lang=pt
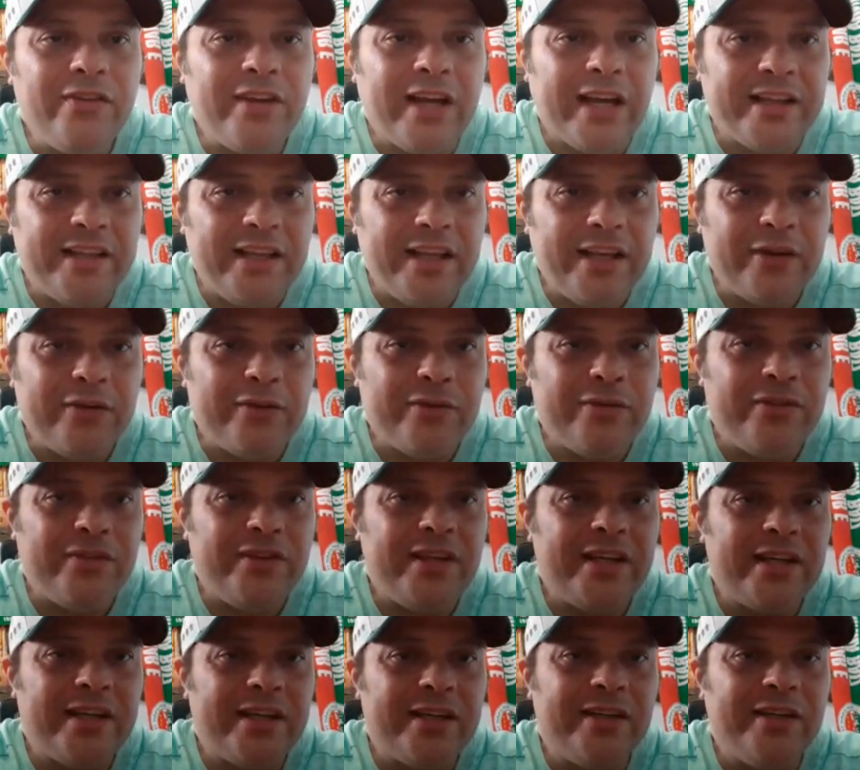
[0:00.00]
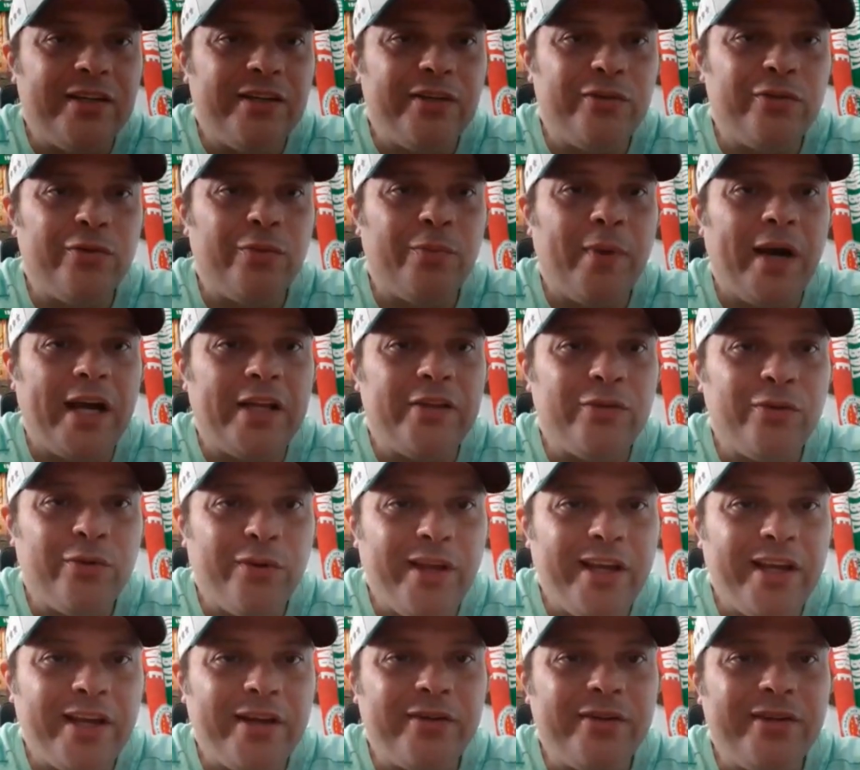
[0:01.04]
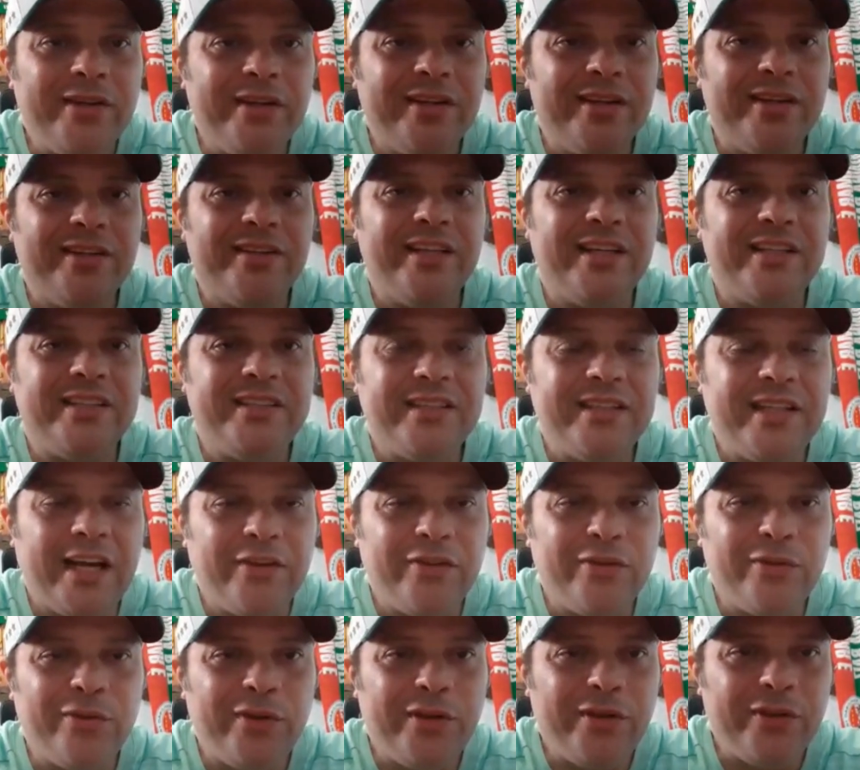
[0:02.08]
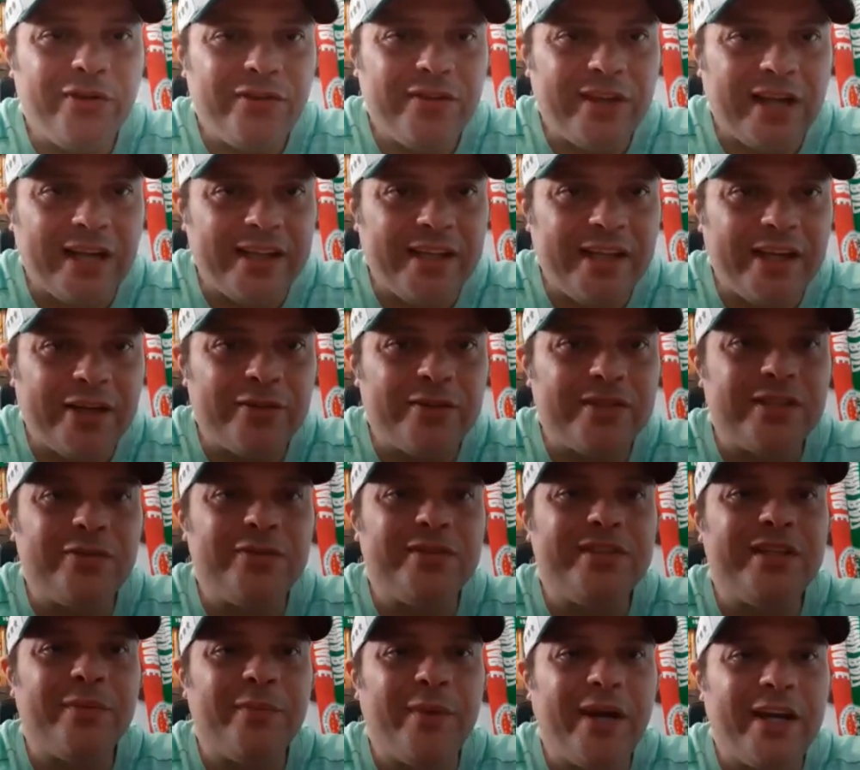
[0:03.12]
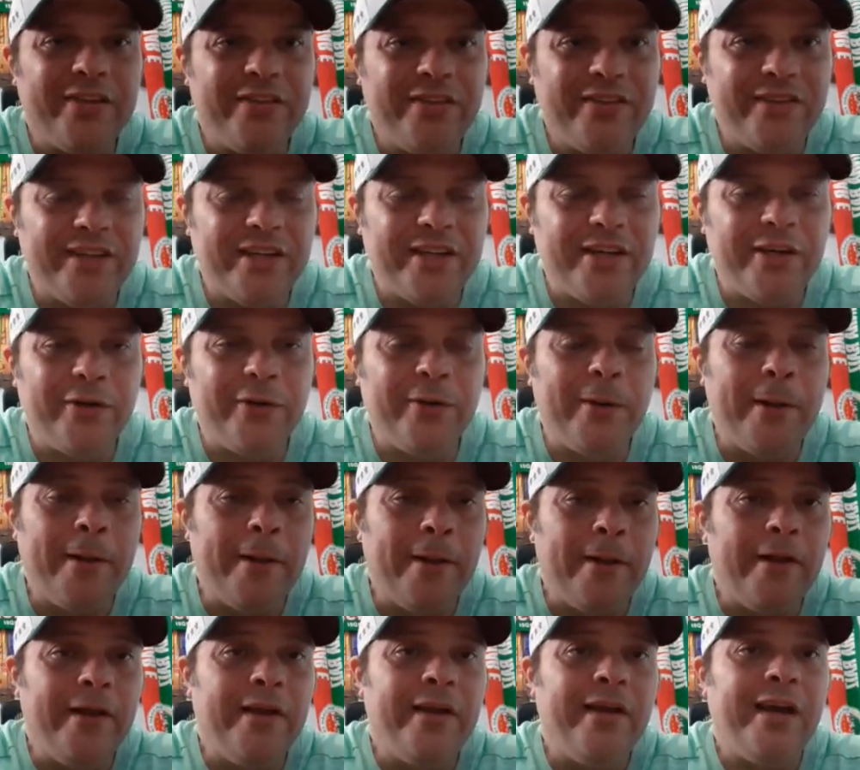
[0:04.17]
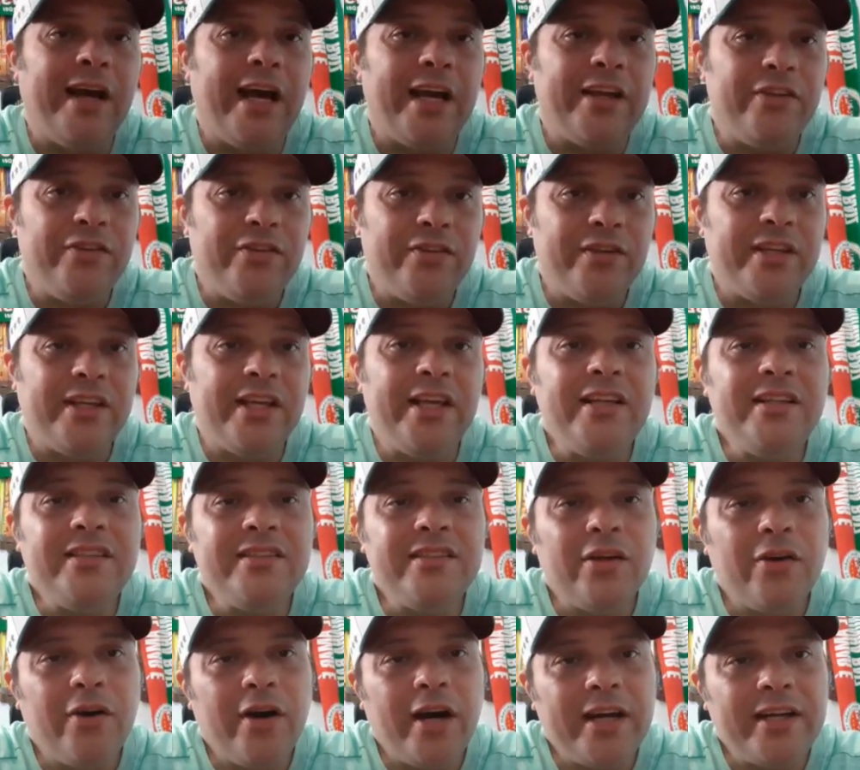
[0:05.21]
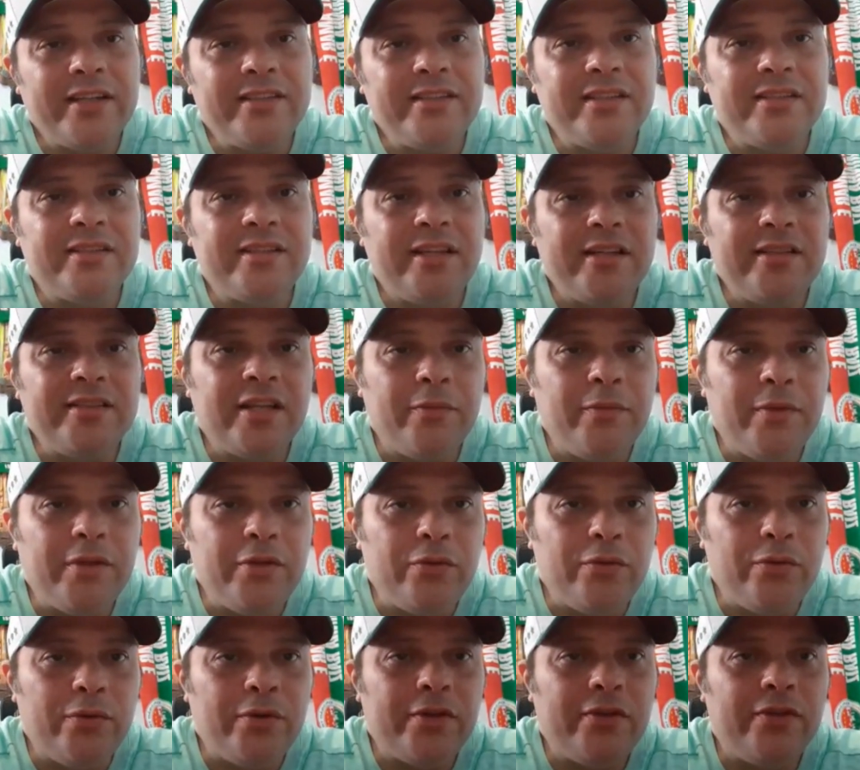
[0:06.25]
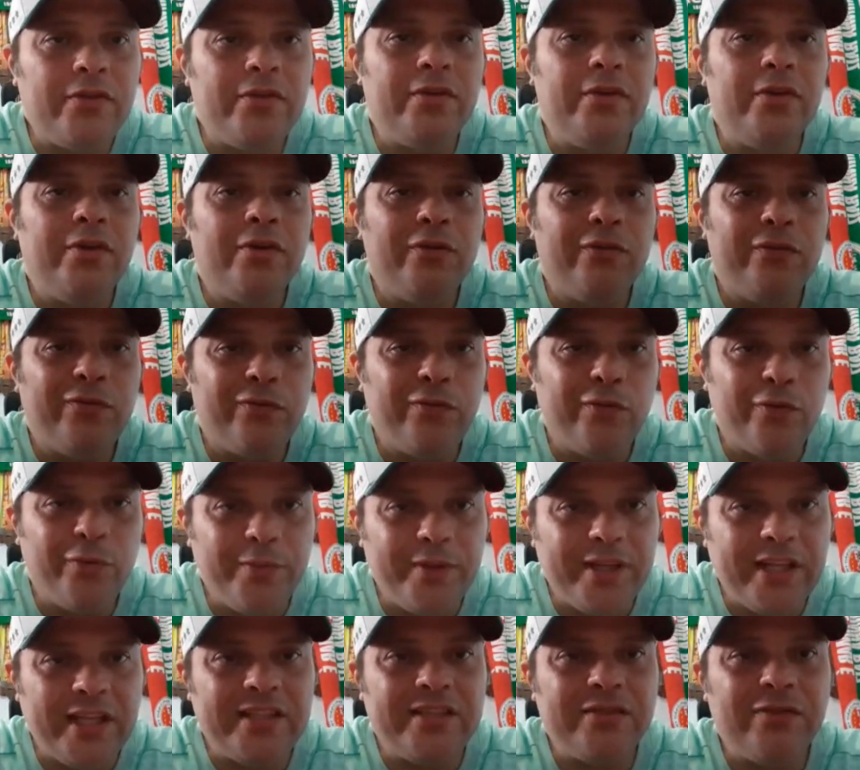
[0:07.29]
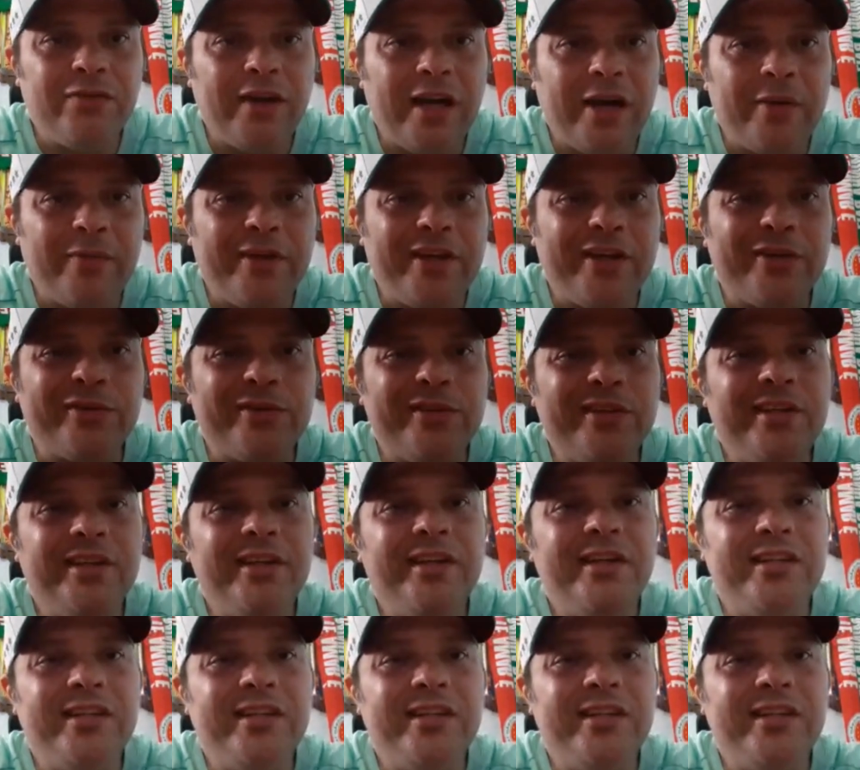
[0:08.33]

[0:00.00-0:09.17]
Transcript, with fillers: de janeiro, dia do padroeiro da cidade do Rio de Janeiro, São Sebastião, às 15 horas e 30 minutos, Fluminense Flamengo.